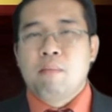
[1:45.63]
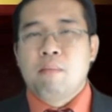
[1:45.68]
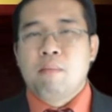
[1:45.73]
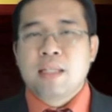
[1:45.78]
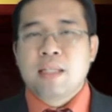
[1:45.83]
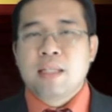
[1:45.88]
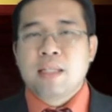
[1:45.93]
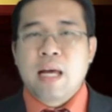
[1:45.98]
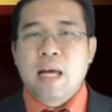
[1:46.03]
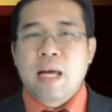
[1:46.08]

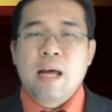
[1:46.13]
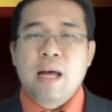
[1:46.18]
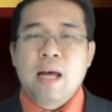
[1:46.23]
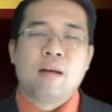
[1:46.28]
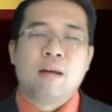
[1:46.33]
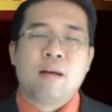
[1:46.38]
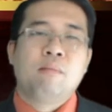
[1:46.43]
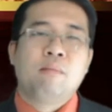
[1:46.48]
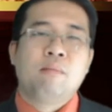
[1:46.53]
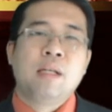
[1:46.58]
มาสร้าง
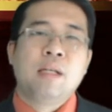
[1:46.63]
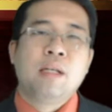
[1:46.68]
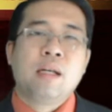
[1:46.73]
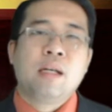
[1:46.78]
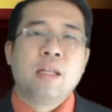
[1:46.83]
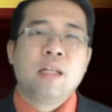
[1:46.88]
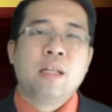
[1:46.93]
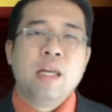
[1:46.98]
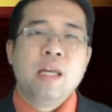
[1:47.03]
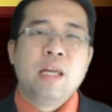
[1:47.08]
เมือง
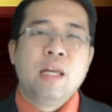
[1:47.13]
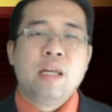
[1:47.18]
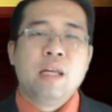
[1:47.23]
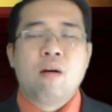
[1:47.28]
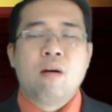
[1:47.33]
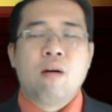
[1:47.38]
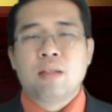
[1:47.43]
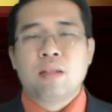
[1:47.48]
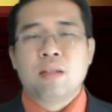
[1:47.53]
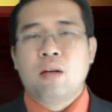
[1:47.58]
ที่
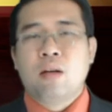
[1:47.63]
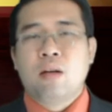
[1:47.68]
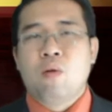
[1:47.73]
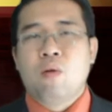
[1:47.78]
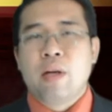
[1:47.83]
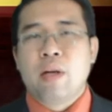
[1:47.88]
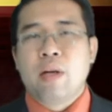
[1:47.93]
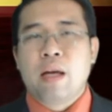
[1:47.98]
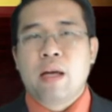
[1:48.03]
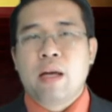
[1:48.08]
หนองสน
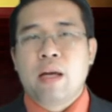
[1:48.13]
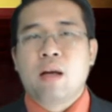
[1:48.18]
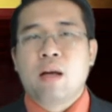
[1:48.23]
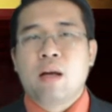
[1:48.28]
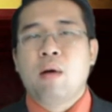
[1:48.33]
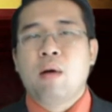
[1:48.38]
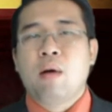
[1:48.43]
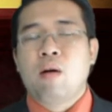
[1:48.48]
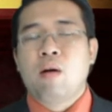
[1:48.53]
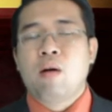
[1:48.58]
เนี่ยก็
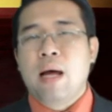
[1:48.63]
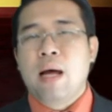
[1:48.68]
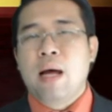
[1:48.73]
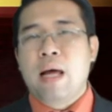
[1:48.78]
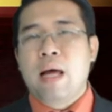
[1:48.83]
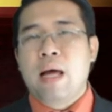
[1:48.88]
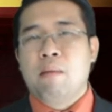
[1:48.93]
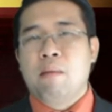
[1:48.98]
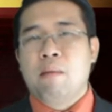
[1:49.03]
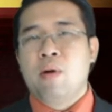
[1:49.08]
เพราะว่า
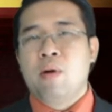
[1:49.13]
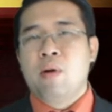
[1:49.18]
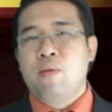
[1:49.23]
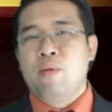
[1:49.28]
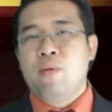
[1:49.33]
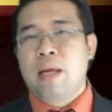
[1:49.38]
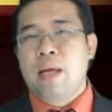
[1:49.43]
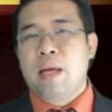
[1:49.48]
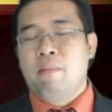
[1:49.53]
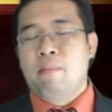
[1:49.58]
บริ
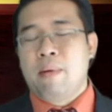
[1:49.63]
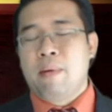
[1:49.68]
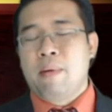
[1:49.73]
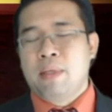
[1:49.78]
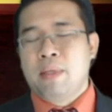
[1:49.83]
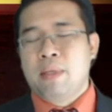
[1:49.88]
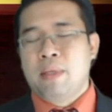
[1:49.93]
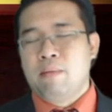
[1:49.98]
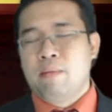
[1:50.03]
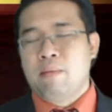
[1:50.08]
เวณ
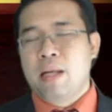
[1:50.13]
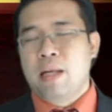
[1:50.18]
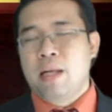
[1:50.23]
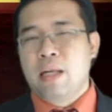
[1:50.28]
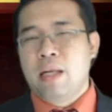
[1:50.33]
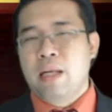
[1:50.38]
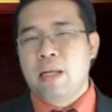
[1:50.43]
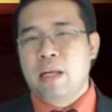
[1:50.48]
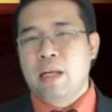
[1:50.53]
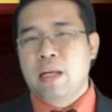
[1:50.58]
ผืนแผ่น
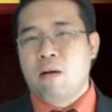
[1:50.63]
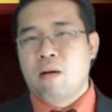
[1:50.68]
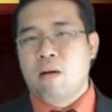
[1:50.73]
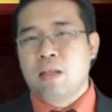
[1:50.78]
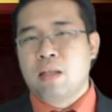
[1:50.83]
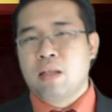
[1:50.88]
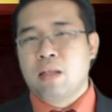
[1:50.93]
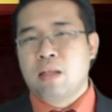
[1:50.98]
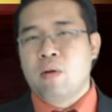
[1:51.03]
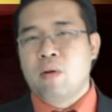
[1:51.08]
ดินที่หนอง
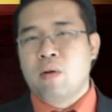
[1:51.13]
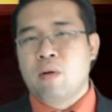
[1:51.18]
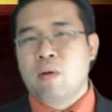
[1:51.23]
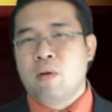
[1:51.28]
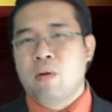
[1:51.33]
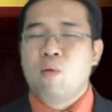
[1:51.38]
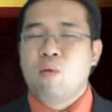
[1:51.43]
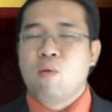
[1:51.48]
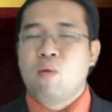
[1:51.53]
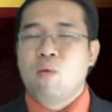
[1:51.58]
สนเนี่ย
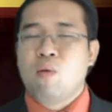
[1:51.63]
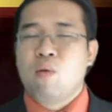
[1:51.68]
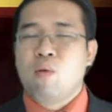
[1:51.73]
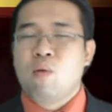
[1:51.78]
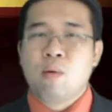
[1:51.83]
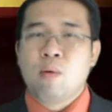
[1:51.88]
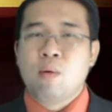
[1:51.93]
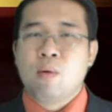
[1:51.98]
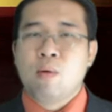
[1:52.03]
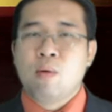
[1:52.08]
มีความบุ
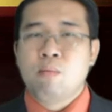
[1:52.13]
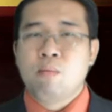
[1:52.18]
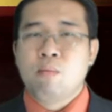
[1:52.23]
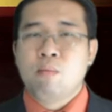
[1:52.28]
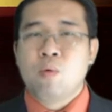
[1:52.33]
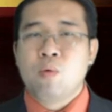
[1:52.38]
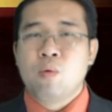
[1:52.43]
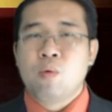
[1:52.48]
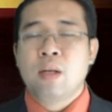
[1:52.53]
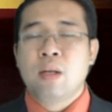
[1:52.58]
ดมสม
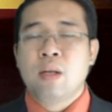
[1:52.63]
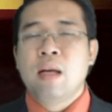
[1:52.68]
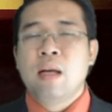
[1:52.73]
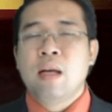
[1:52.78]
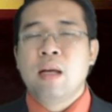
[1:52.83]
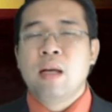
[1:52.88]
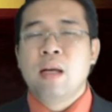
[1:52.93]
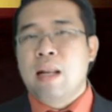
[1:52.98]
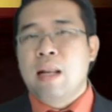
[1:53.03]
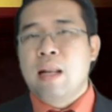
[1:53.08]
บูรณ์
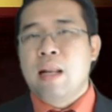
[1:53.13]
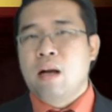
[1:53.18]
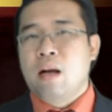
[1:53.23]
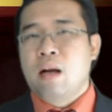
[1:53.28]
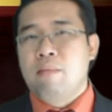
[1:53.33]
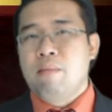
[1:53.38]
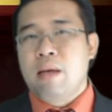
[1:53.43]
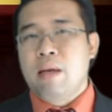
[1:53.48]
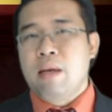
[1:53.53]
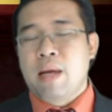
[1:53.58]
แล้วก็
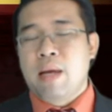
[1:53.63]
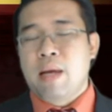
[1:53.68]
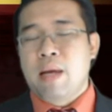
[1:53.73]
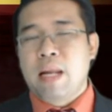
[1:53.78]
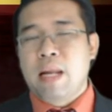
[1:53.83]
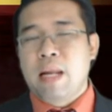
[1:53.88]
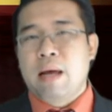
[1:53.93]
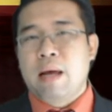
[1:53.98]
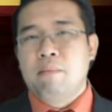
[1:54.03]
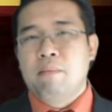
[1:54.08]
มีแม่
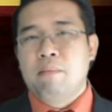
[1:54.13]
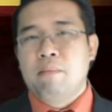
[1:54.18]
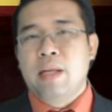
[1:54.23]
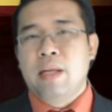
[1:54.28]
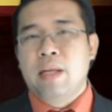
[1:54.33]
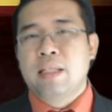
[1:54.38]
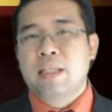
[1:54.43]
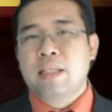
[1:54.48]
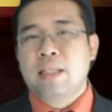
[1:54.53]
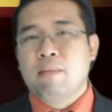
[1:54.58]

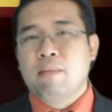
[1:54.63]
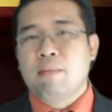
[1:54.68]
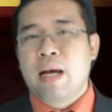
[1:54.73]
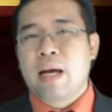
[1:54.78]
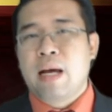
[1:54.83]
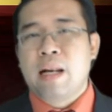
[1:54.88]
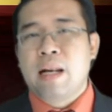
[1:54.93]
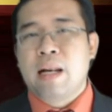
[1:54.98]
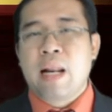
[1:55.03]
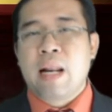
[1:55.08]
น้ำที่สำ
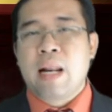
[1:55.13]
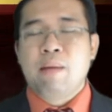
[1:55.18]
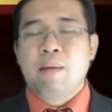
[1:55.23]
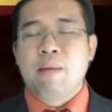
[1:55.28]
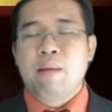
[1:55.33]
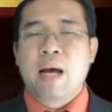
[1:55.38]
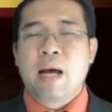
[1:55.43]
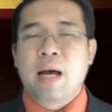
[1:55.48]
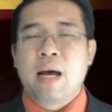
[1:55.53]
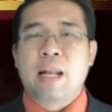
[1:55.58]
คัญไหล
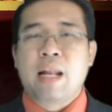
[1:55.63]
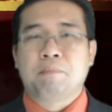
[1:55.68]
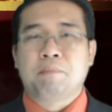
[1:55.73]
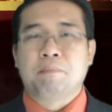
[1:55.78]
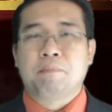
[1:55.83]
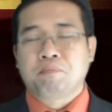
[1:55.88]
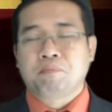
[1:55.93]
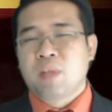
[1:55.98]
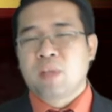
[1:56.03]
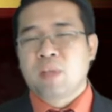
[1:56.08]
ผ่าน
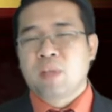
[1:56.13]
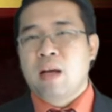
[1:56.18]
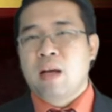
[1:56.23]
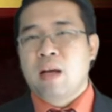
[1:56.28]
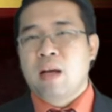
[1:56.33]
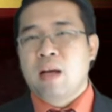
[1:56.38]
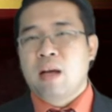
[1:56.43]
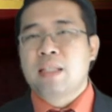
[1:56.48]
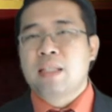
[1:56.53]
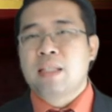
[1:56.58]

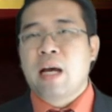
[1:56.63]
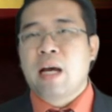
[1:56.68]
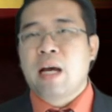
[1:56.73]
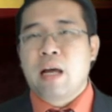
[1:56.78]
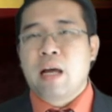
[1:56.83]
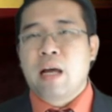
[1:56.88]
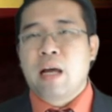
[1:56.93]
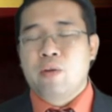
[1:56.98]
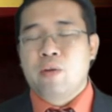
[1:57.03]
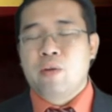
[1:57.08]
อาณาจักร
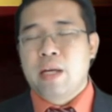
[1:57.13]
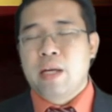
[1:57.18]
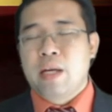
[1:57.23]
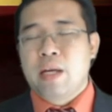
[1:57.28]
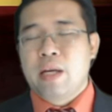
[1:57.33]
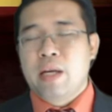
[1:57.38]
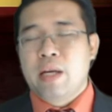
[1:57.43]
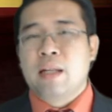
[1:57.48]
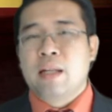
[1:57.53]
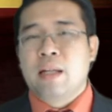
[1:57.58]
อยุธ
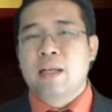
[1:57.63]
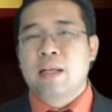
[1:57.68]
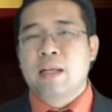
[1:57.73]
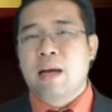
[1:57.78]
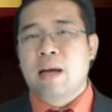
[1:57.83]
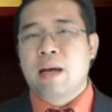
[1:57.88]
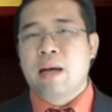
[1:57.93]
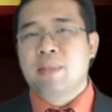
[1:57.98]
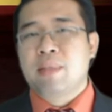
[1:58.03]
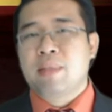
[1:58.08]
ยาทั้ง
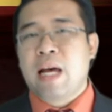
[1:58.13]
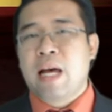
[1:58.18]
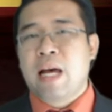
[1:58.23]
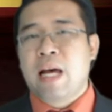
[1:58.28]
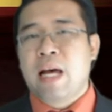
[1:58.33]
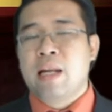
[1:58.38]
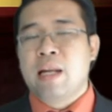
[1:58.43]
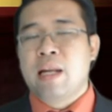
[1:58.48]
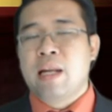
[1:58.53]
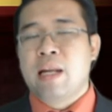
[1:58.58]
สามสา
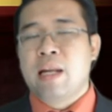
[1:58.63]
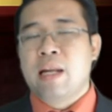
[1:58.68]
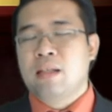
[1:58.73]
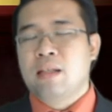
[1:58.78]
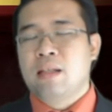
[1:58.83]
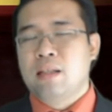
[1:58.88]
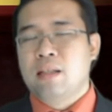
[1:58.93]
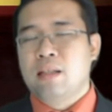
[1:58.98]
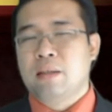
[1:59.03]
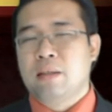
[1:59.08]
ย นั่นก็
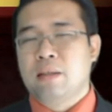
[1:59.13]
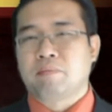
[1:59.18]
คือ